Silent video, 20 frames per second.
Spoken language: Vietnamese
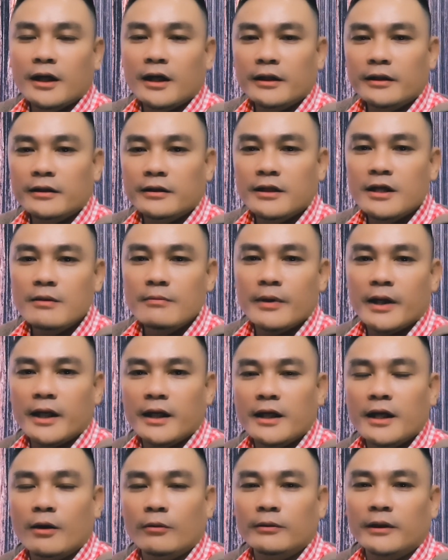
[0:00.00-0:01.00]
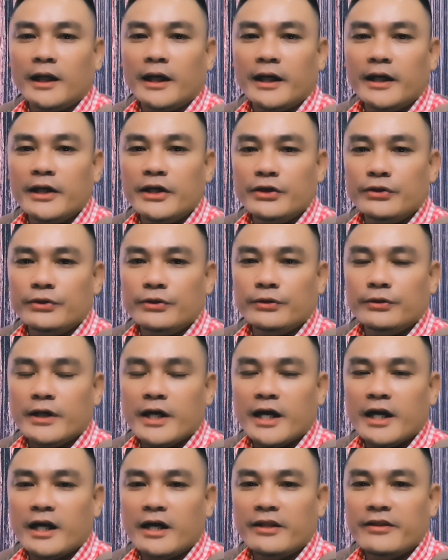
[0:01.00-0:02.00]
À, tiếng Mỹ đọc là it'll
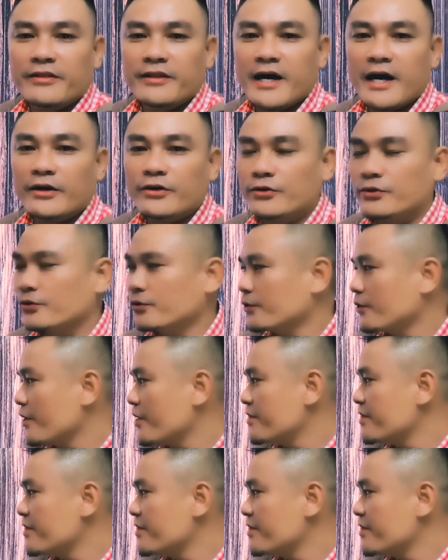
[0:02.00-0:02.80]
hay là that'll.